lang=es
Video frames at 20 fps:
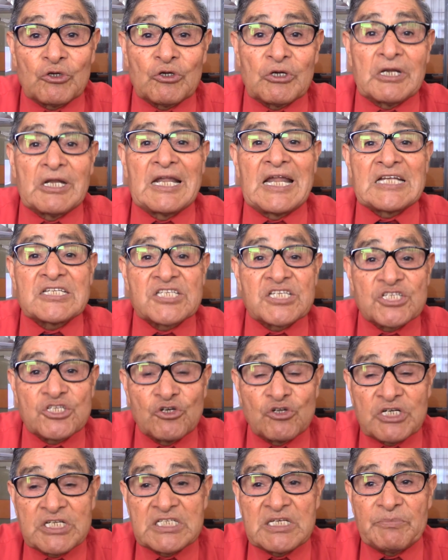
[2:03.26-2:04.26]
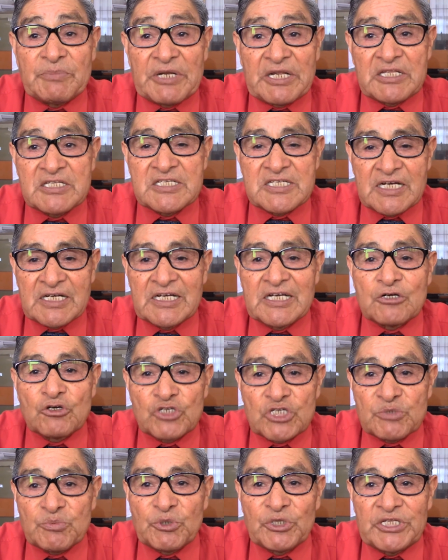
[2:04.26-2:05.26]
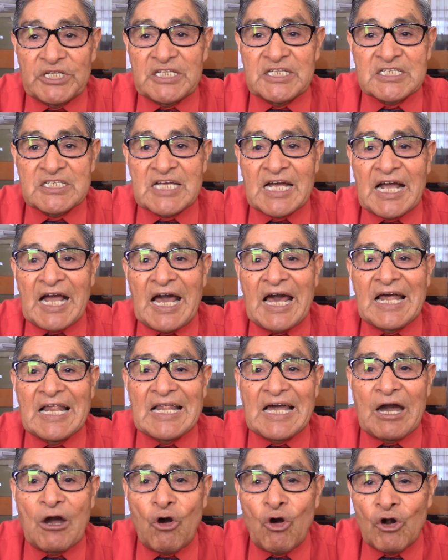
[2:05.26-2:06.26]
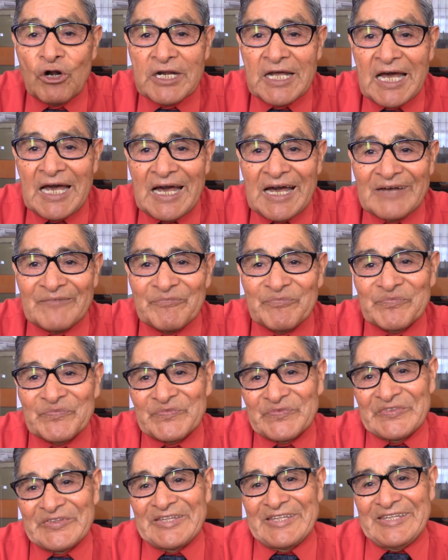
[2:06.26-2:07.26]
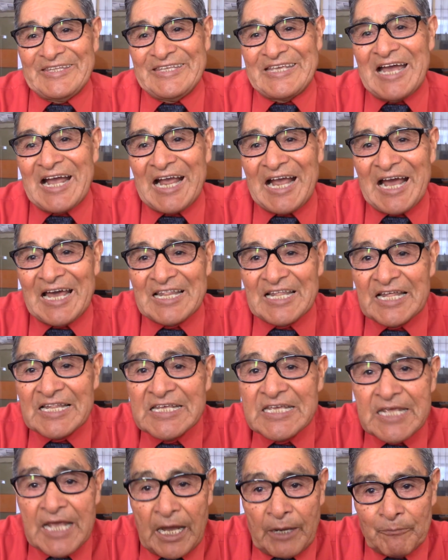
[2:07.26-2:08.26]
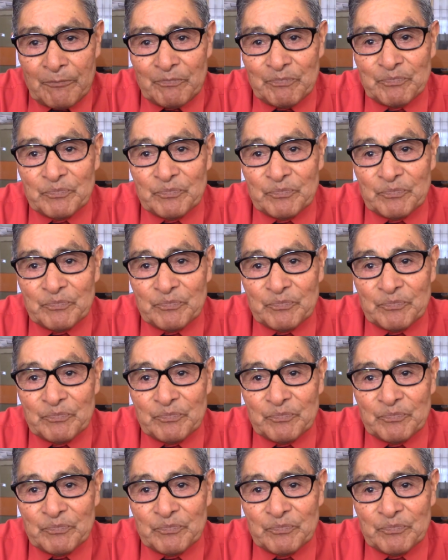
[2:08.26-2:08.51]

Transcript: las sesiones de aprendizaje correspondientes a cada hora y a cada día,